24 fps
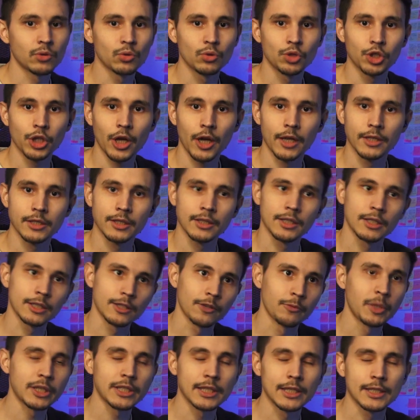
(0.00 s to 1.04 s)
изучается
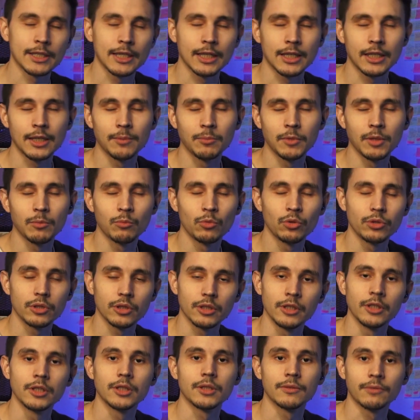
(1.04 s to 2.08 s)
совместно с каким-нибудь
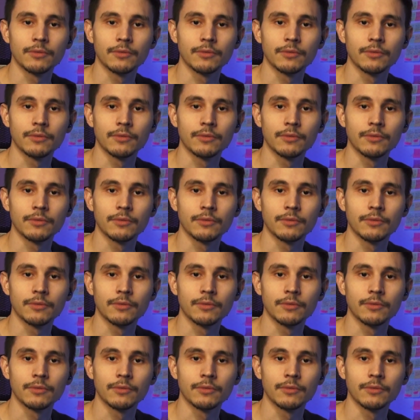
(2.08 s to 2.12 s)
из